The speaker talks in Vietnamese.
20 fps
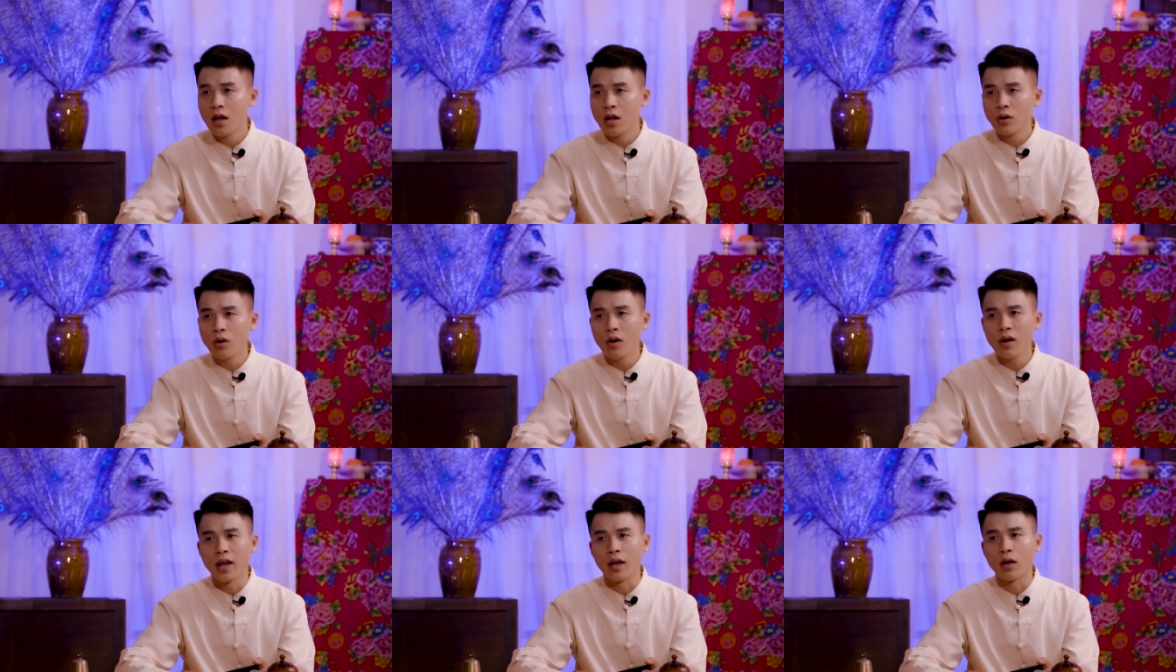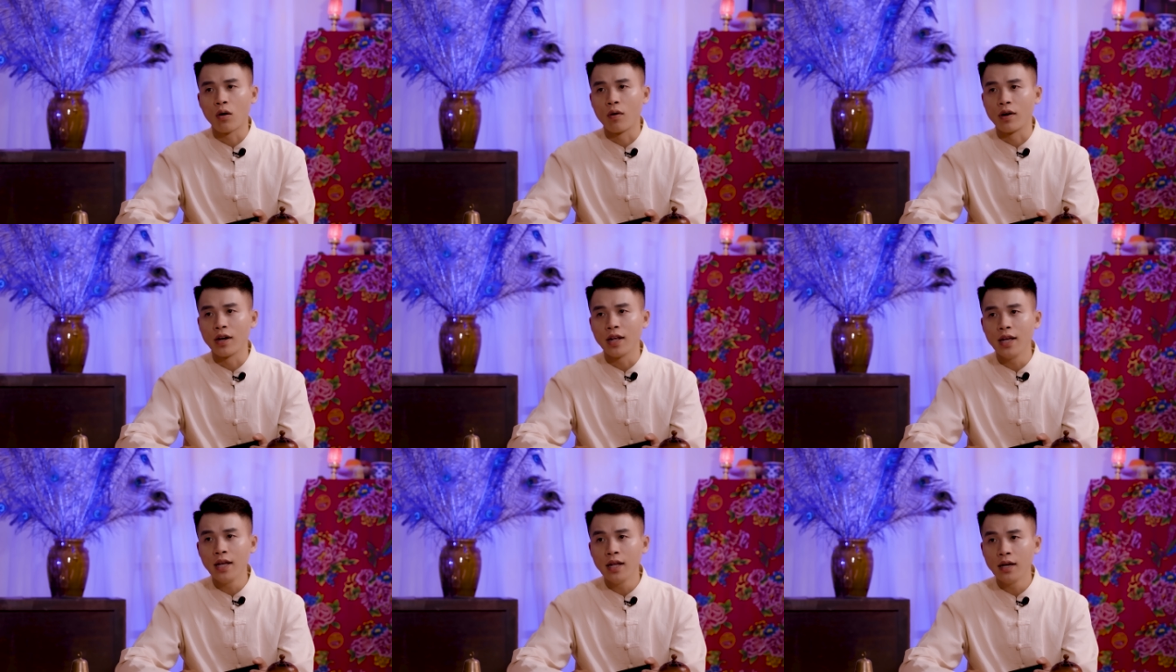Nó lại
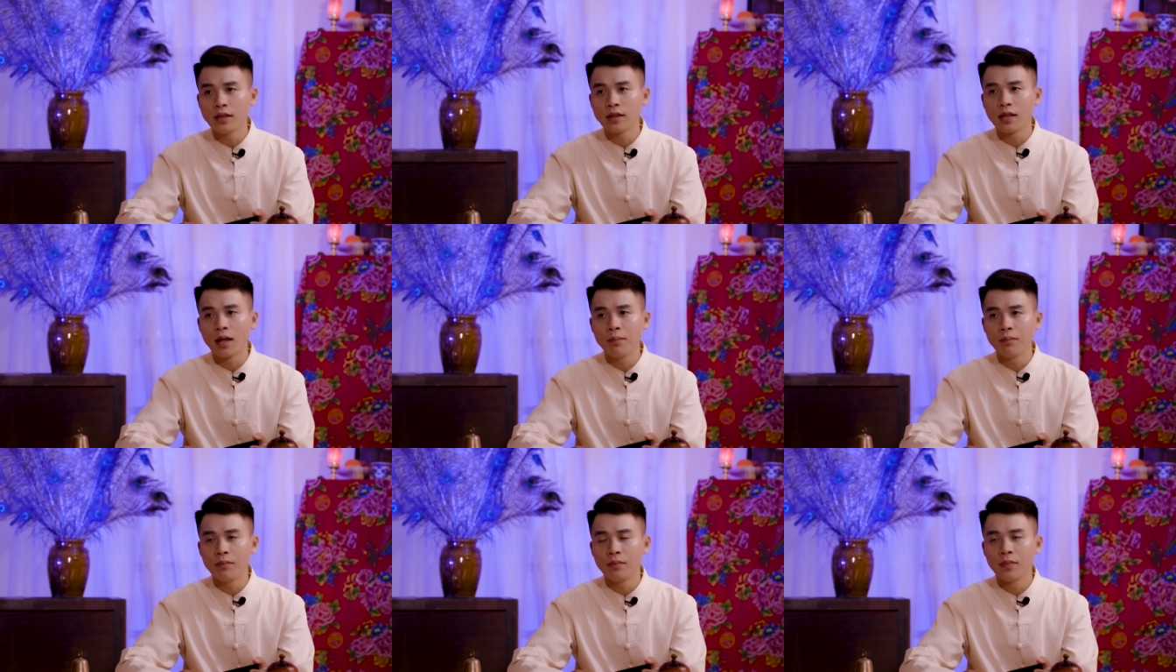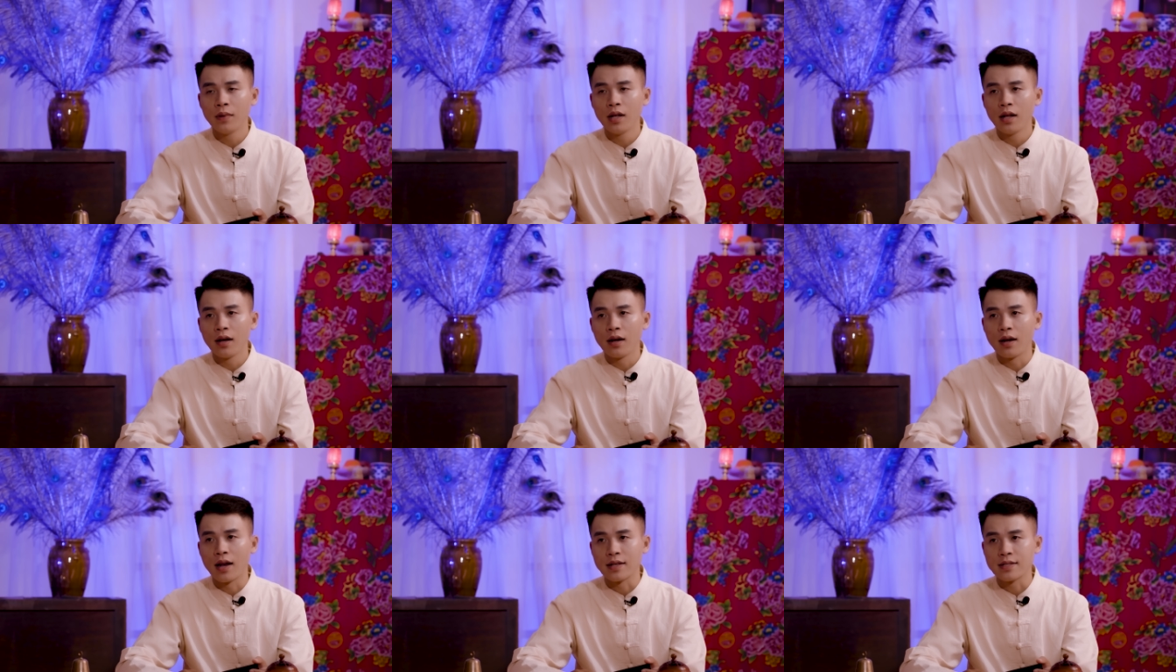còn yên tâm
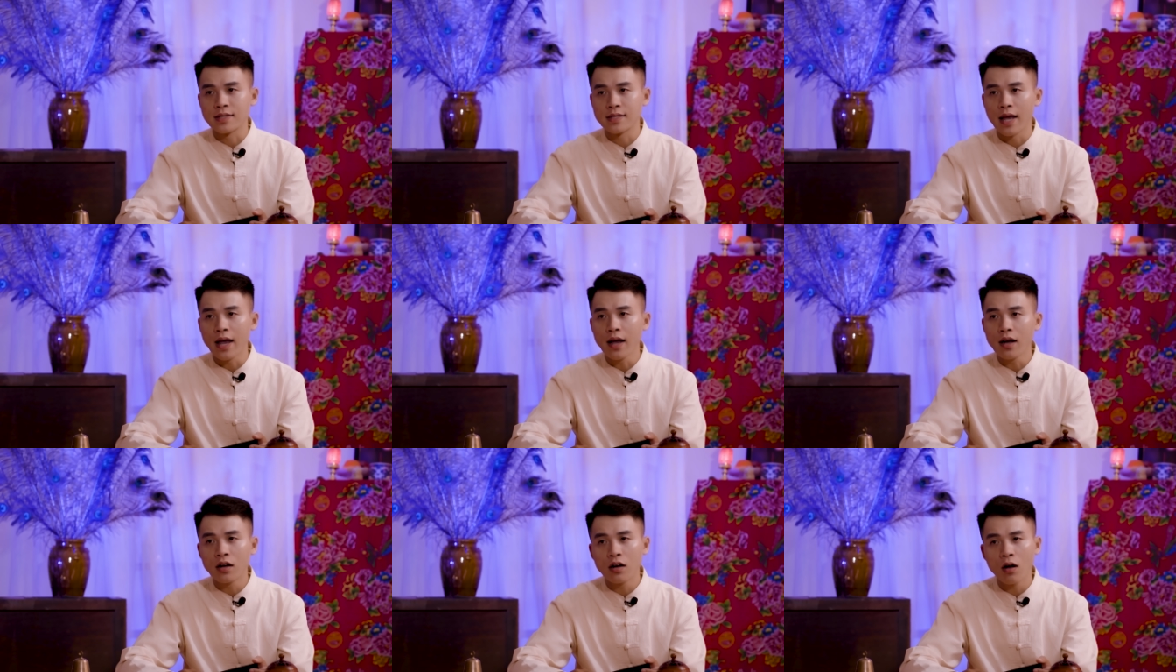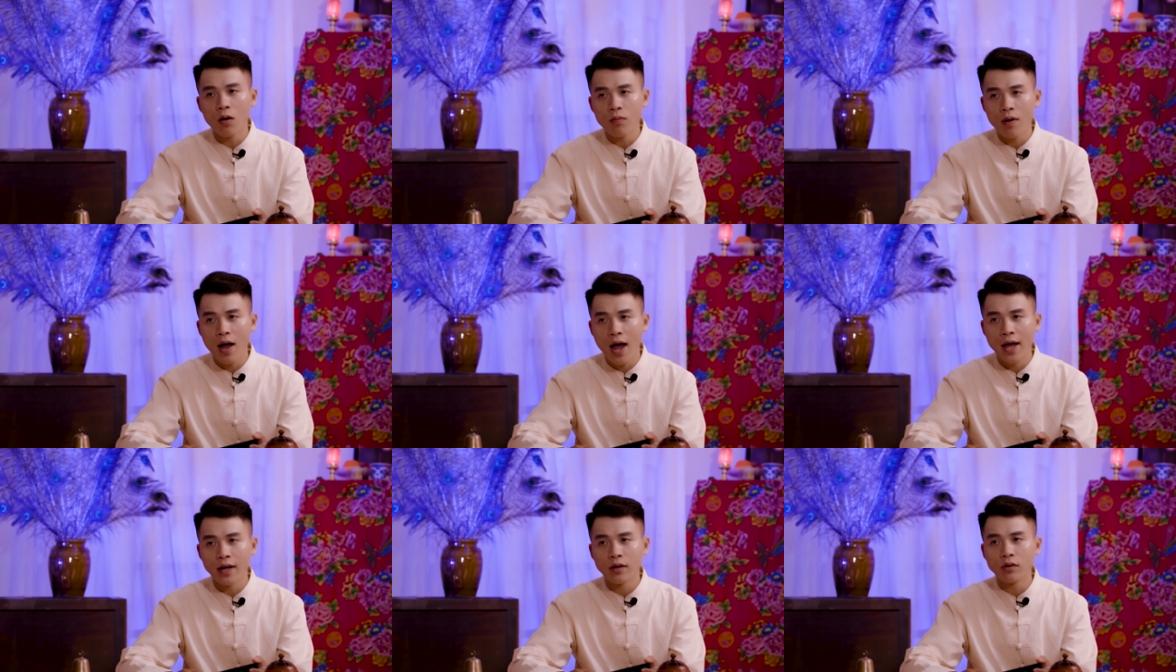là sẽ không
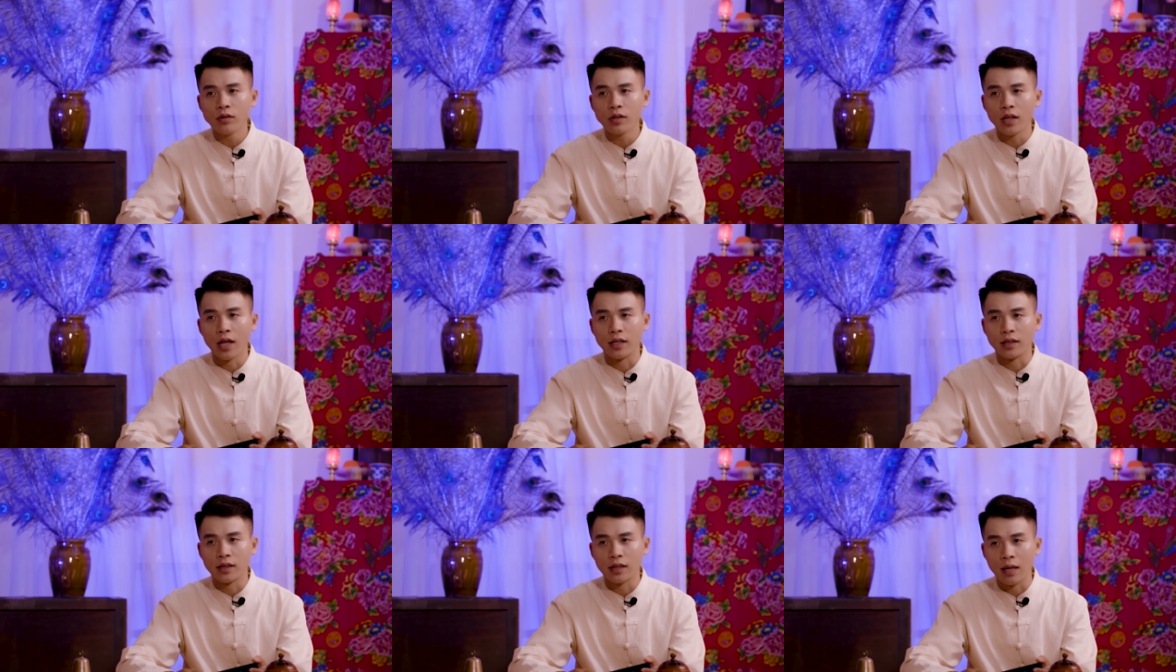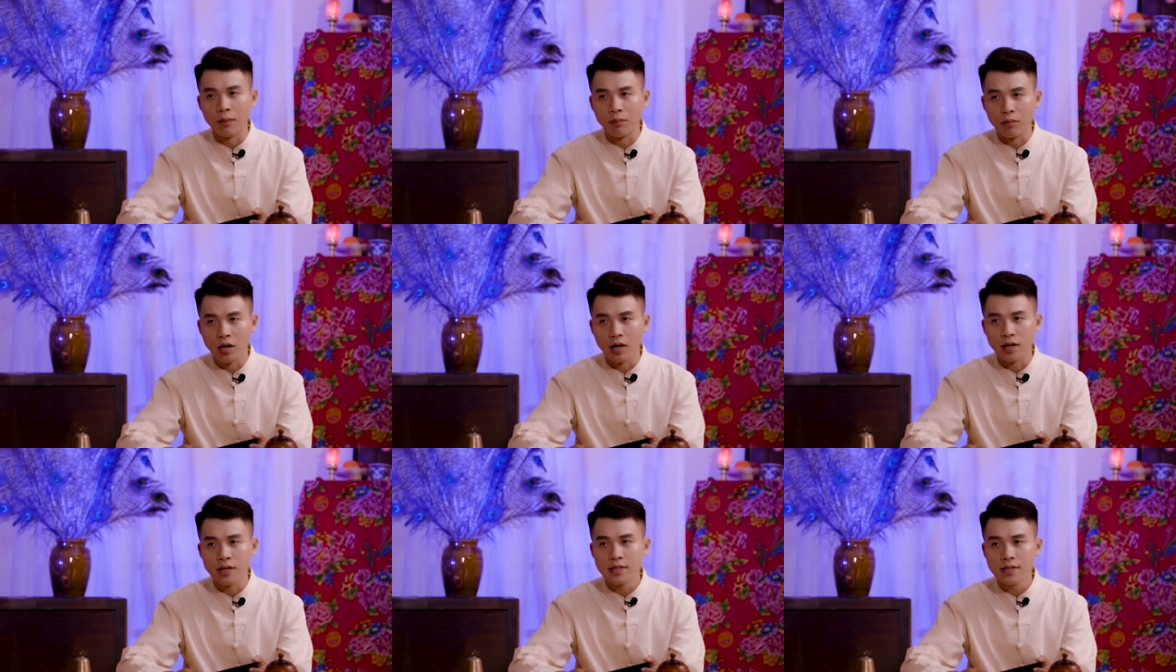ai có thể tìm
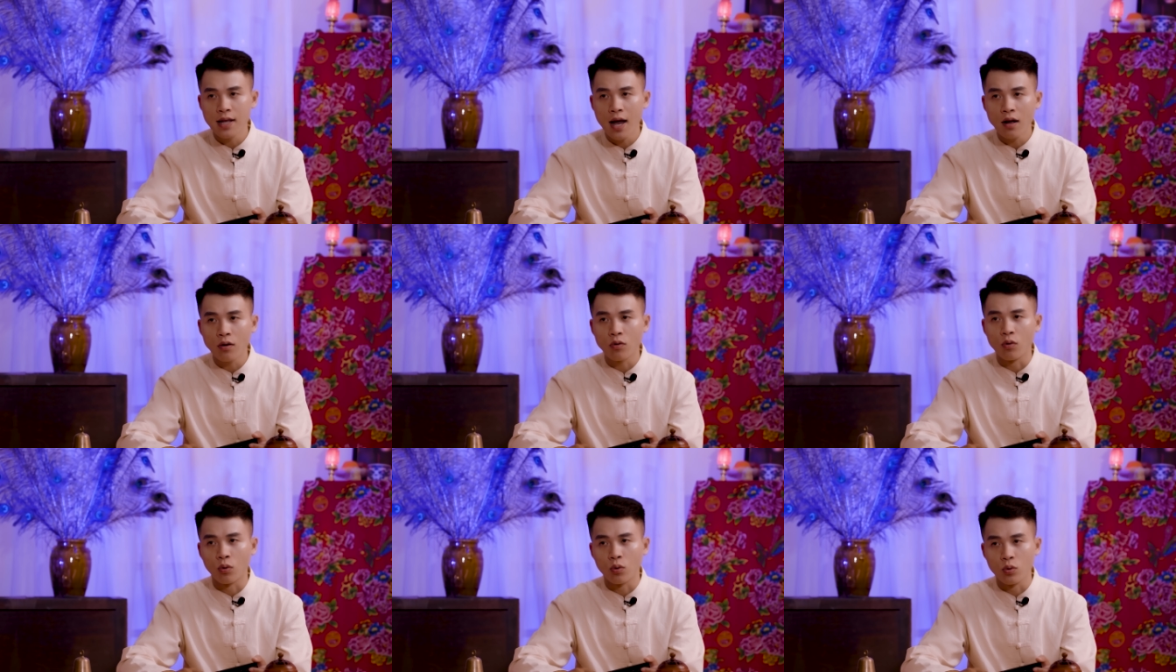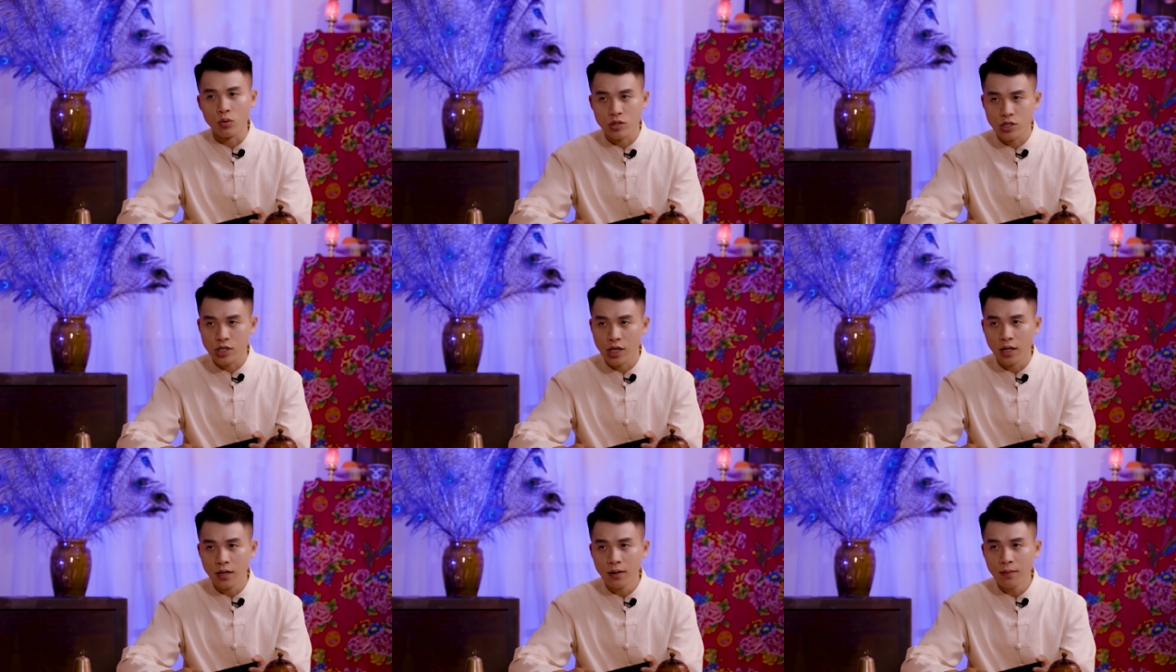được xác của cụ
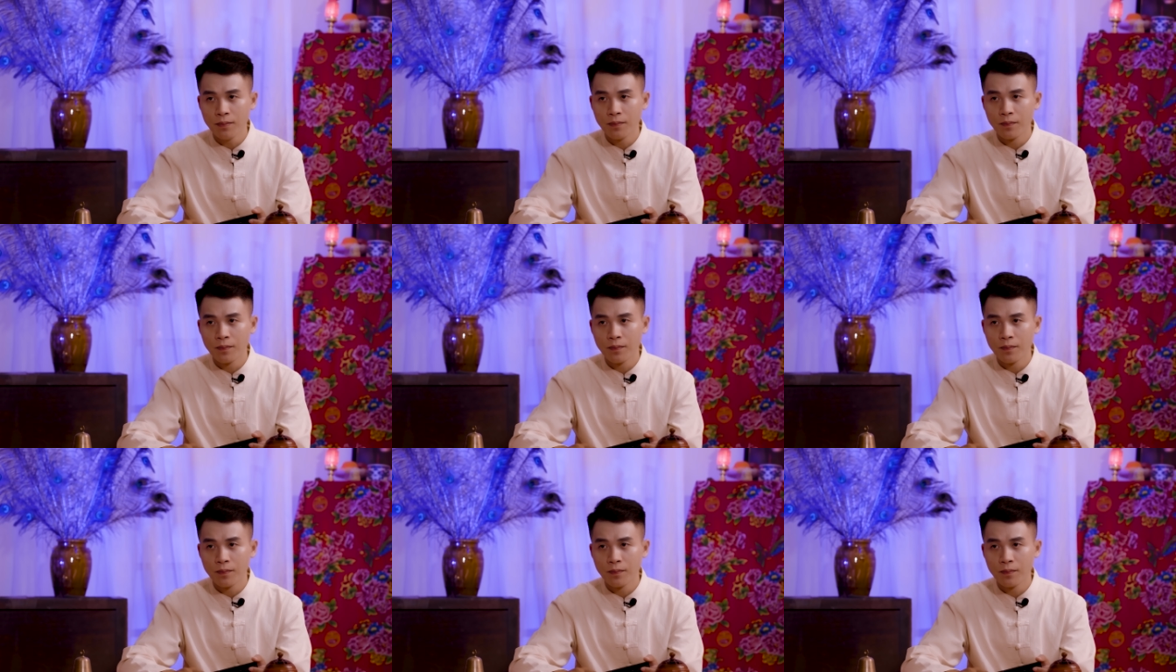Chín,